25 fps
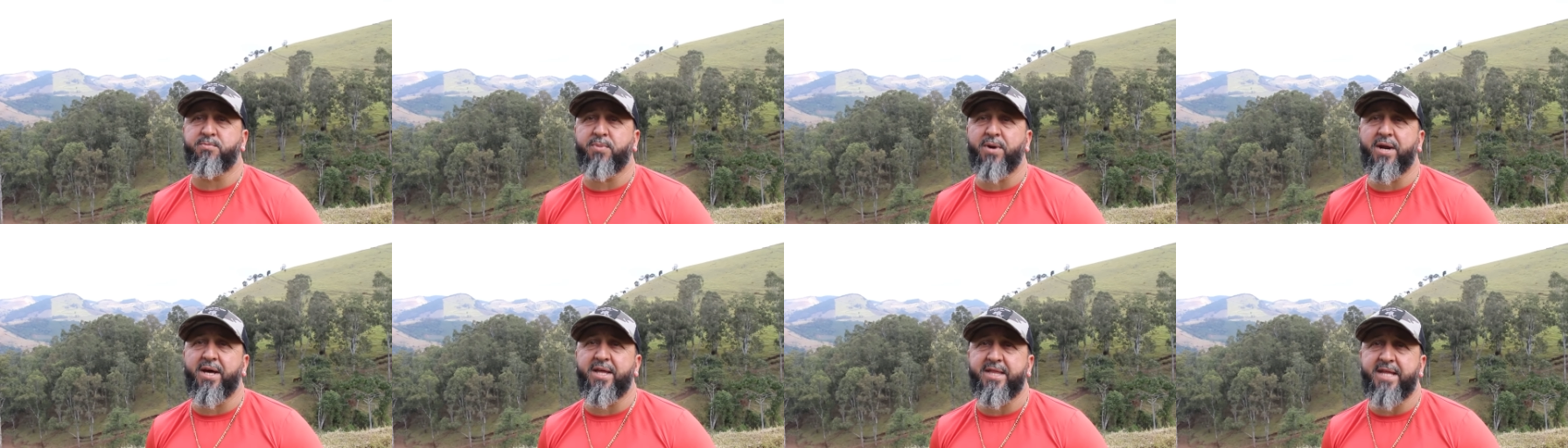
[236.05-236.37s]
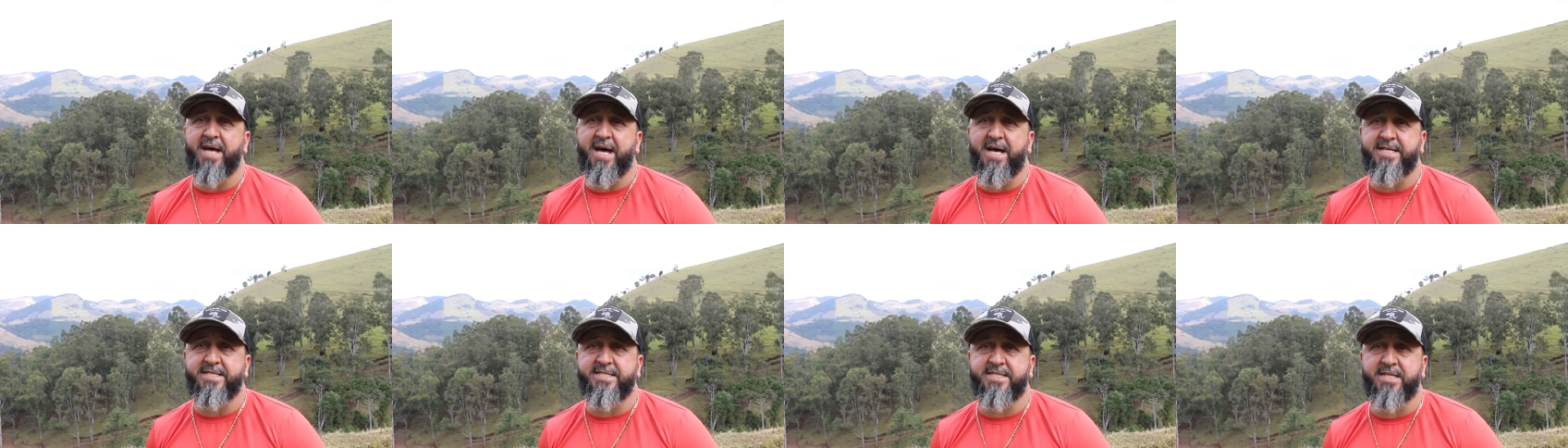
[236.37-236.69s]

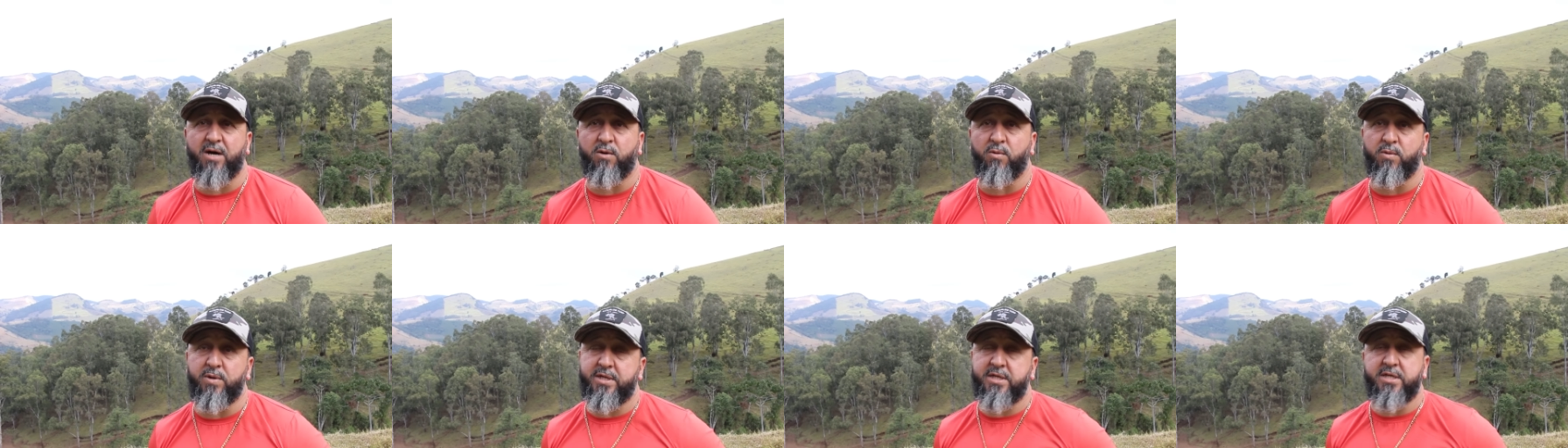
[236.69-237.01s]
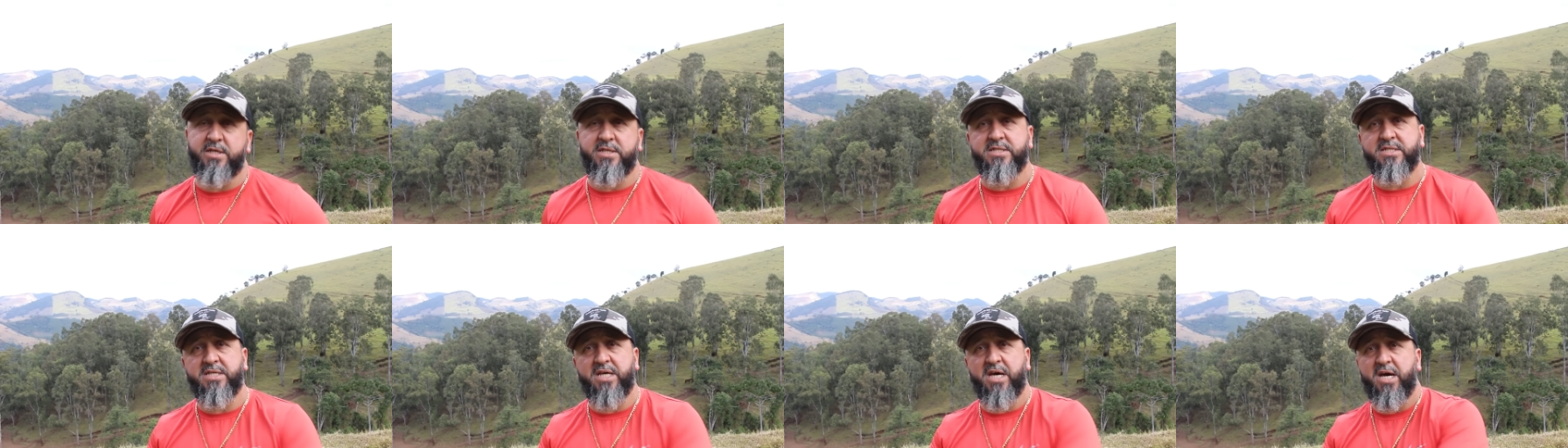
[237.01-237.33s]
plantação e
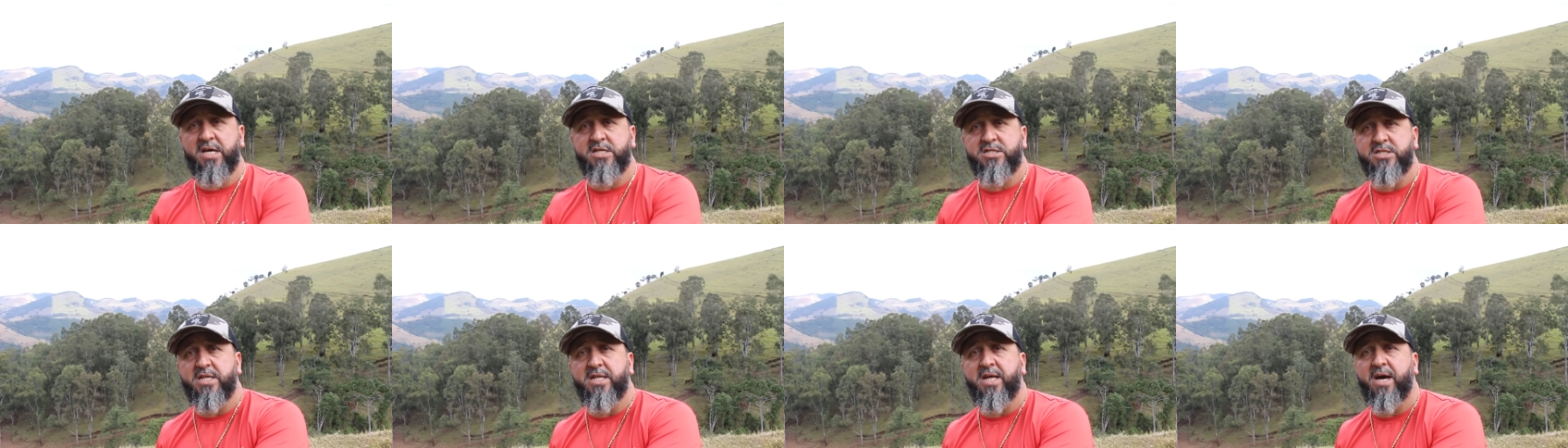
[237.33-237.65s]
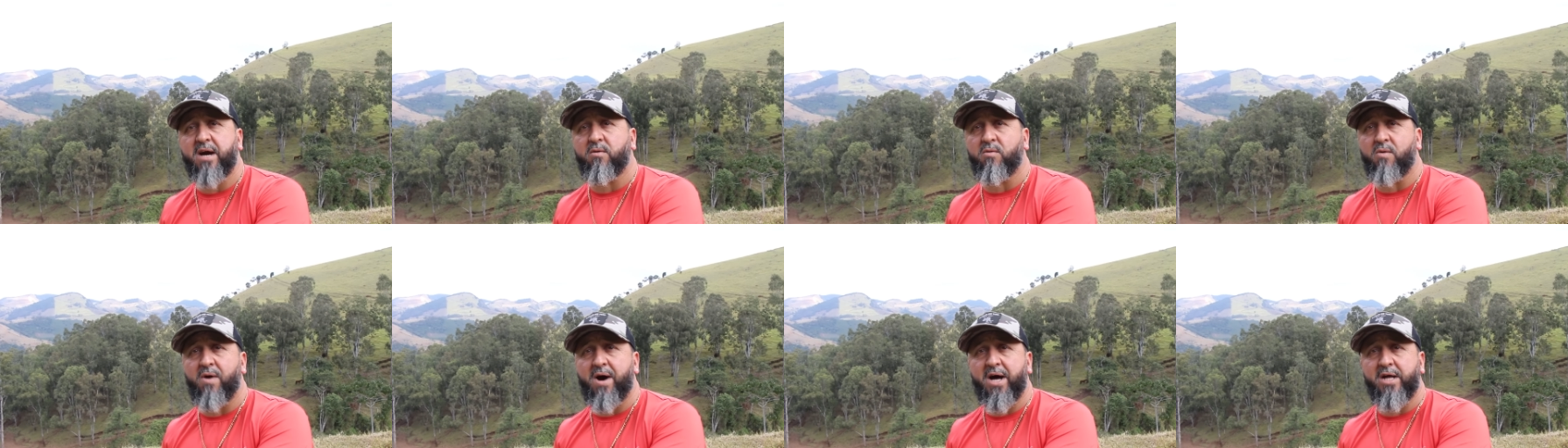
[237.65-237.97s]
que seja
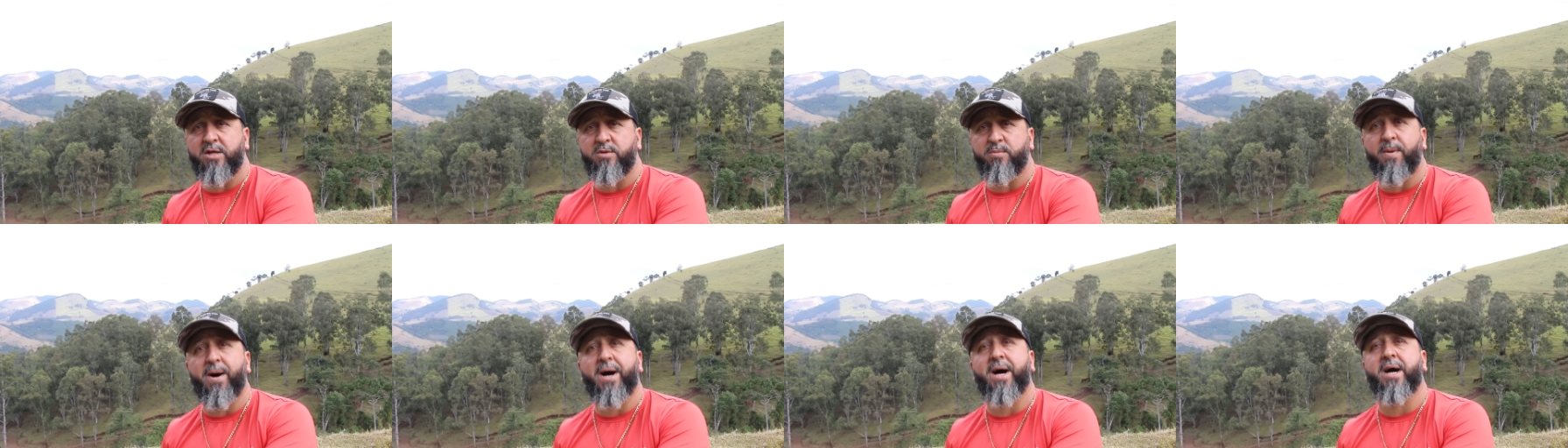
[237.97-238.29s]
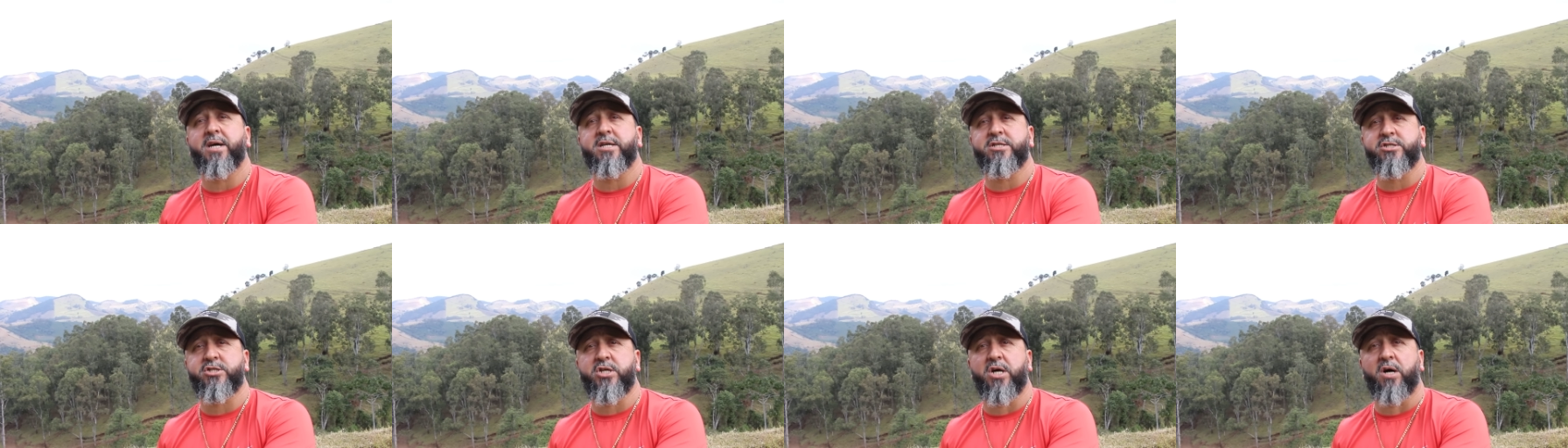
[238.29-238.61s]
adequado para
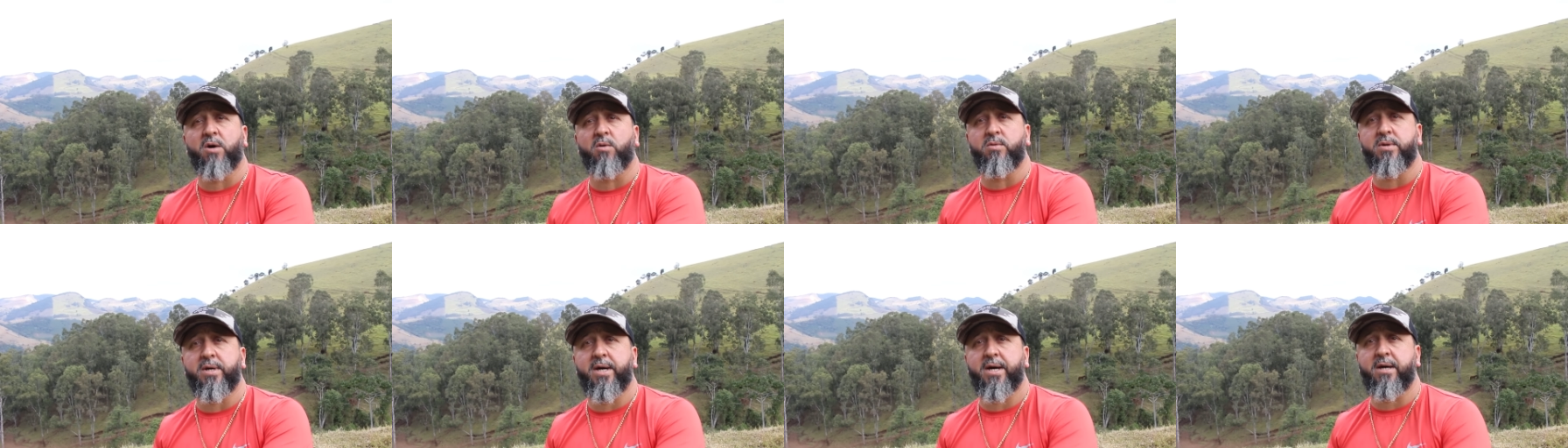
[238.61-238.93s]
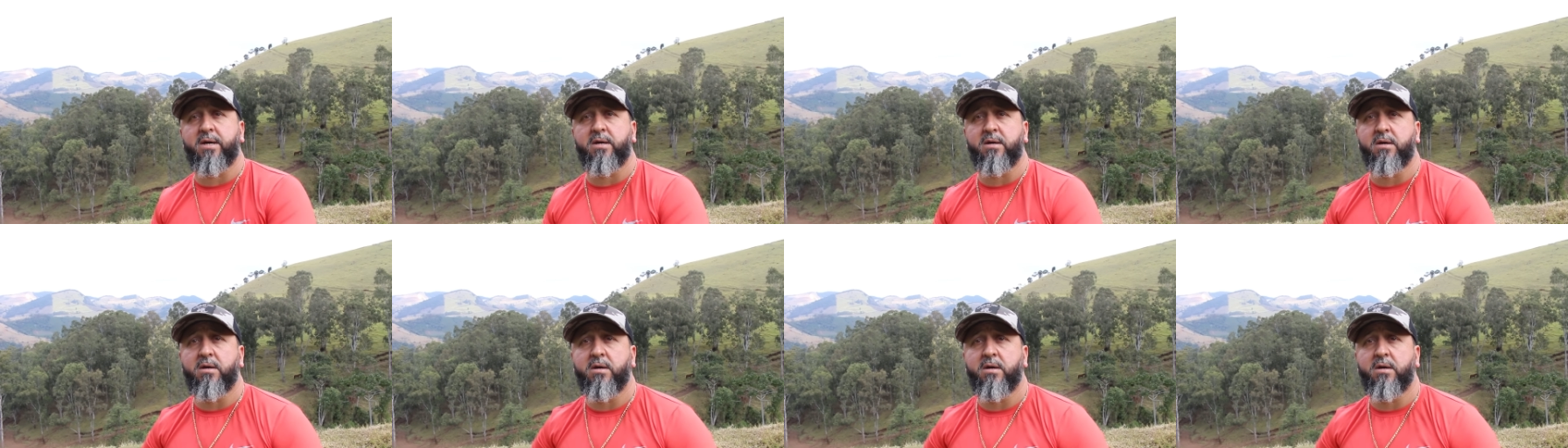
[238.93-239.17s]
a região, né?